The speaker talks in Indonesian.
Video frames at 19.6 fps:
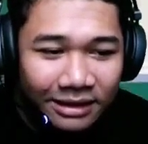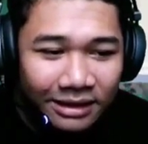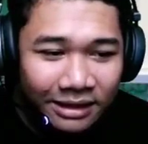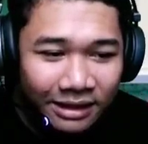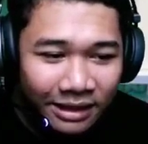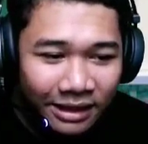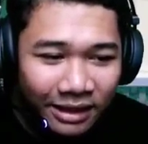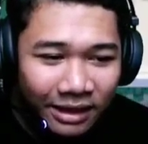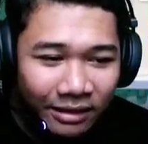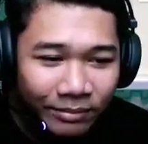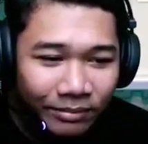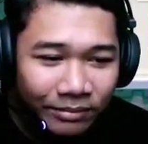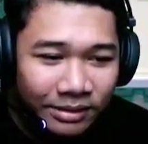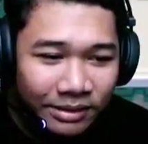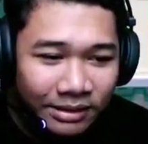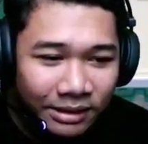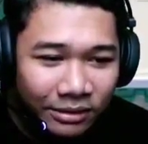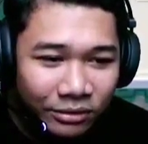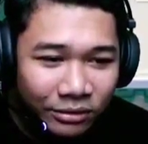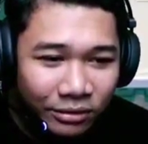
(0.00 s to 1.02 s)
yang
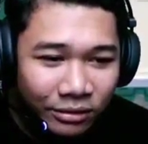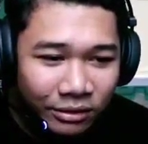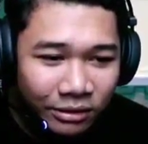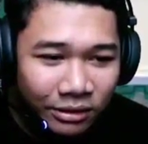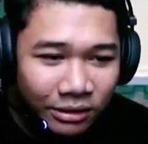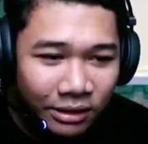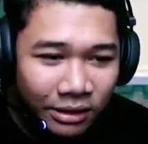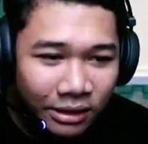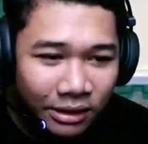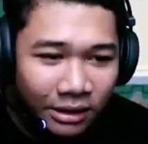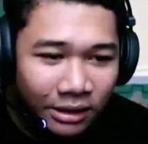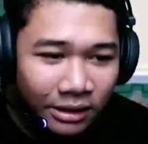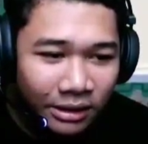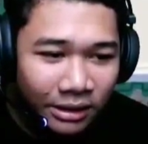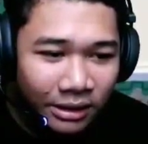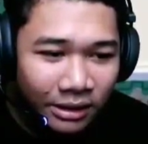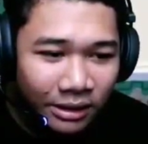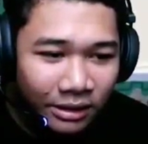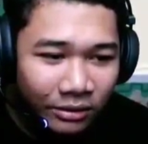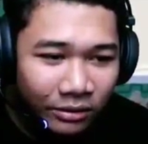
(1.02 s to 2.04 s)
bisa download
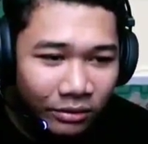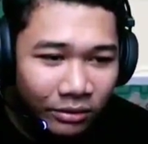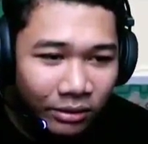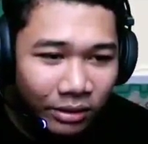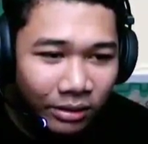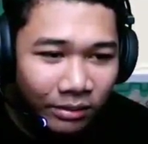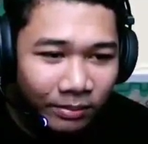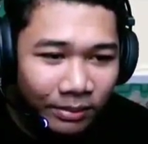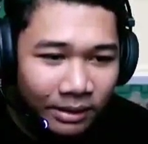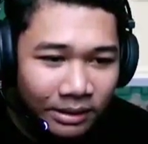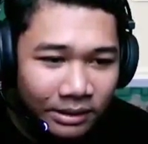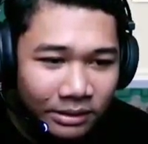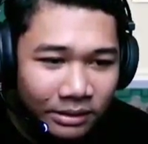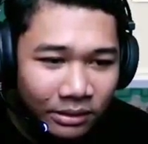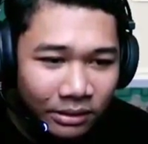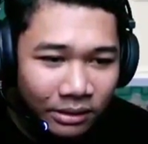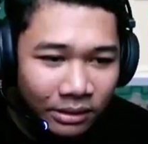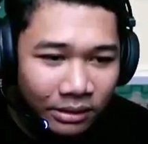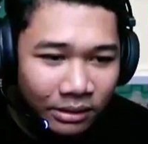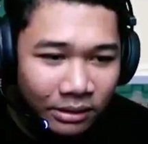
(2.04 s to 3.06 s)
di Google Play Store.